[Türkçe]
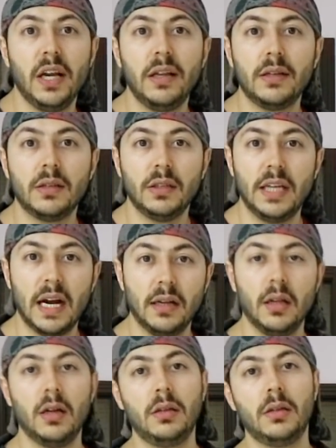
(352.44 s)
gelir,
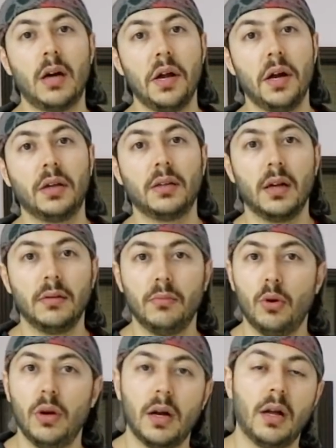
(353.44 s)
yerden alır, ayaktan
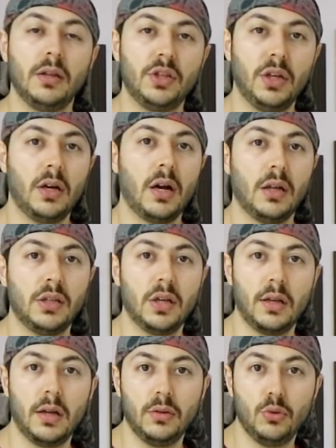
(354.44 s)
böyle kalçaya,
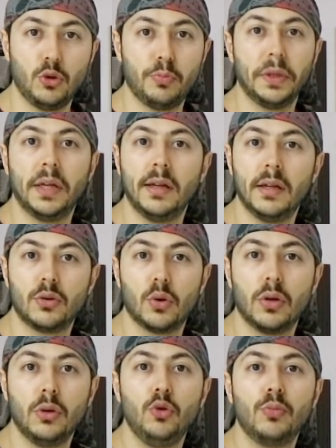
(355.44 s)
kalçadan üst bedene
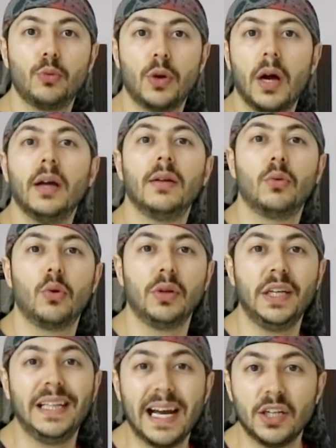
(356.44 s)
sonra yumruğa doğru
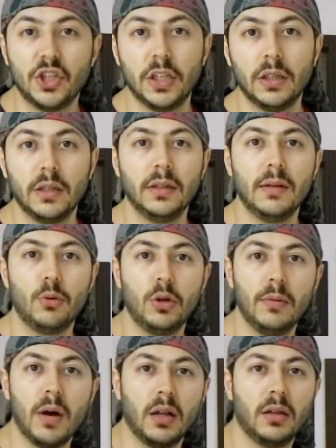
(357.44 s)
gider şeklinde
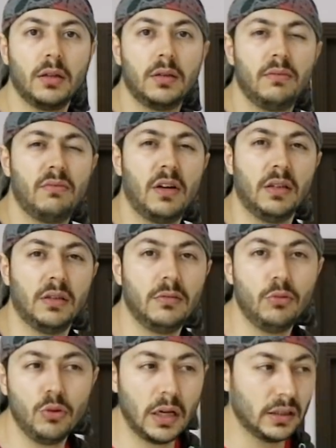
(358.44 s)
böyle bir anlatım vardır.
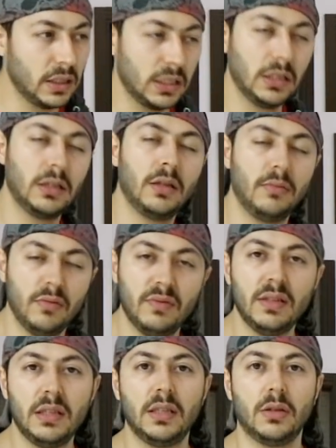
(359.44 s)
Bunun arkasında da bir
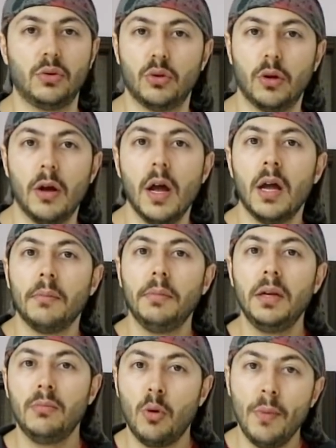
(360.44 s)
fizik yatıyor.
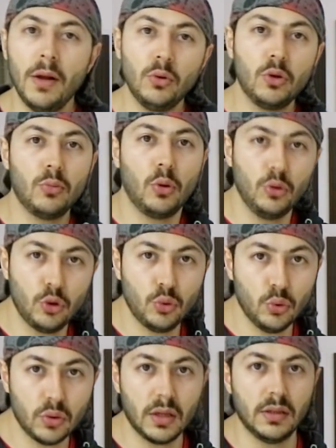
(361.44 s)
Bir momentum
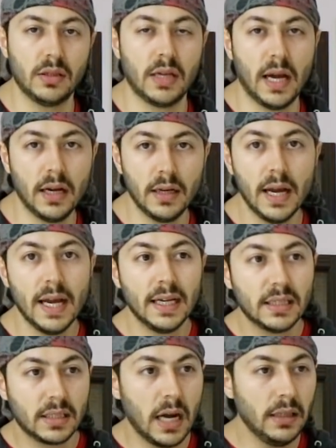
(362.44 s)
oluşturursanız eğer
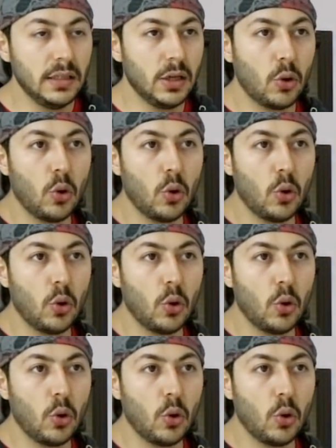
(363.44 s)
sadece